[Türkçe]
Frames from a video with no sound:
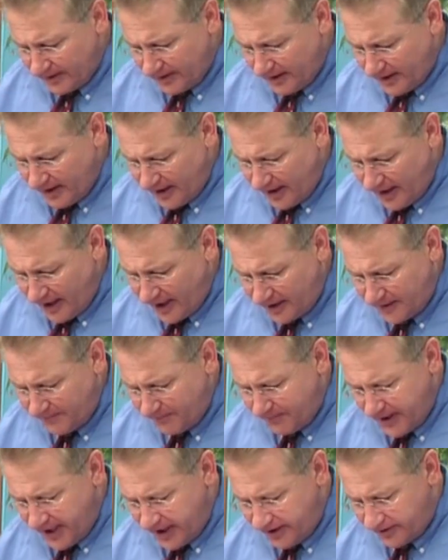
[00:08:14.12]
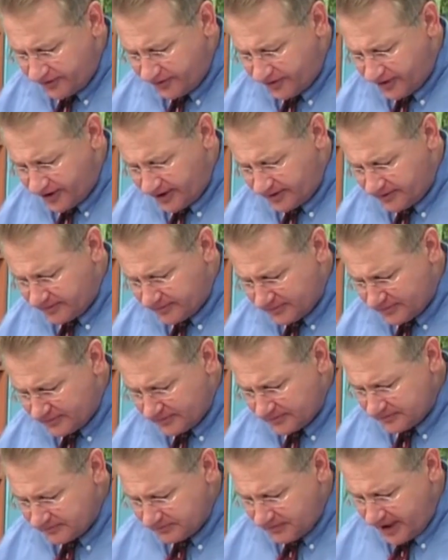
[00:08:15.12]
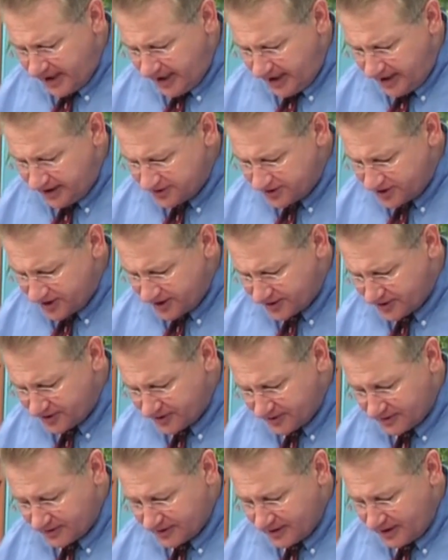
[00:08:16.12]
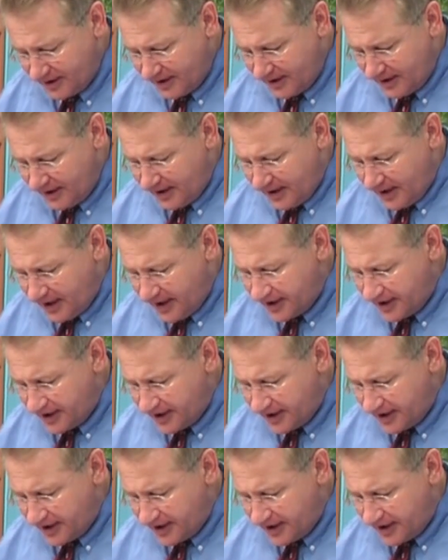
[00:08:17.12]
Tekrar ve tekrar yalnızca kendisinden bahsediyor.